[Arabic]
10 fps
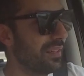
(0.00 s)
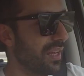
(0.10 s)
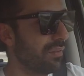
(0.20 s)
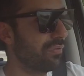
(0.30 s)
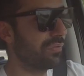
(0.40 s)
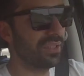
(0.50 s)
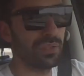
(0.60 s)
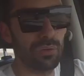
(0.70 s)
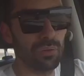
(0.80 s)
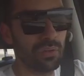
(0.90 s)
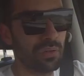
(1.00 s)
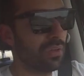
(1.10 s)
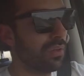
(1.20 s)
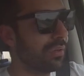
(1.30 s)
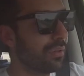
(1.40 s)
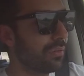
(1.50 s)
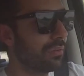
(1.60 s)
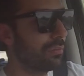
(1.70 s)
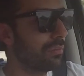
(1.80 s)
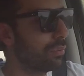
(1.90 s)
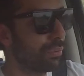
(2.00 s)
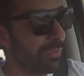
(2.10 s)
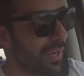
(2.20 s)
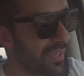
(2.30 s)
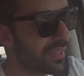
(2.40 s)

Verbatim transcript: ألف كيلو وما